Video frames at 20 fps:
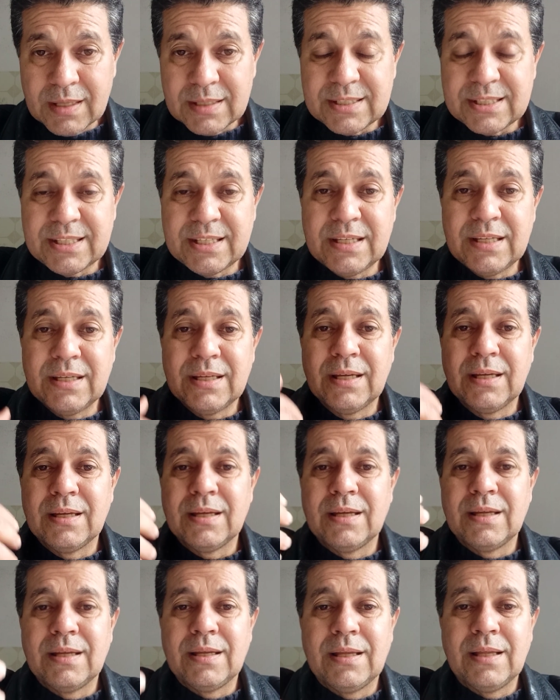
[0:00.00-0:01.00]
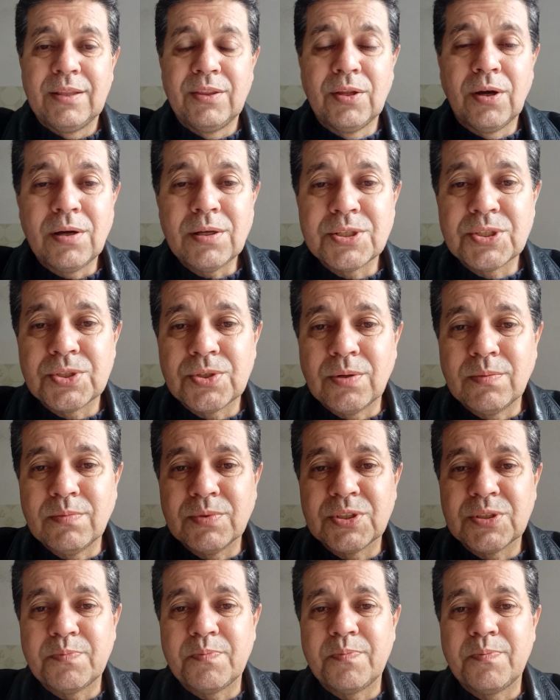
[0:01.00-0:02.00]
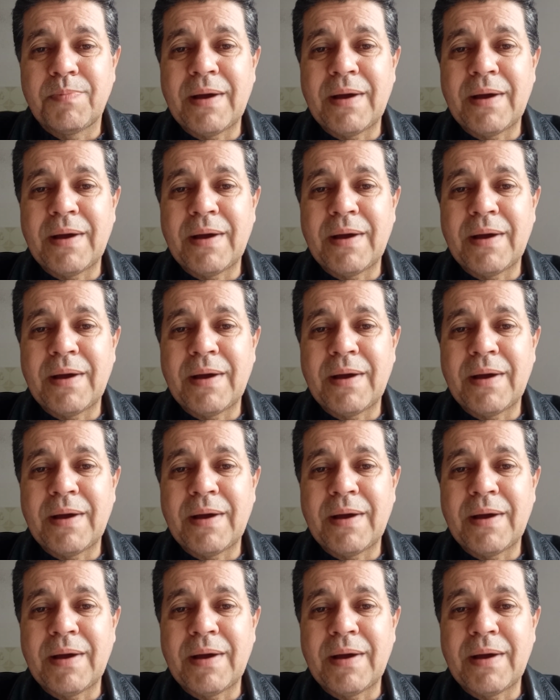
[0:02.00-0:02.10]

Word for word: se nós somos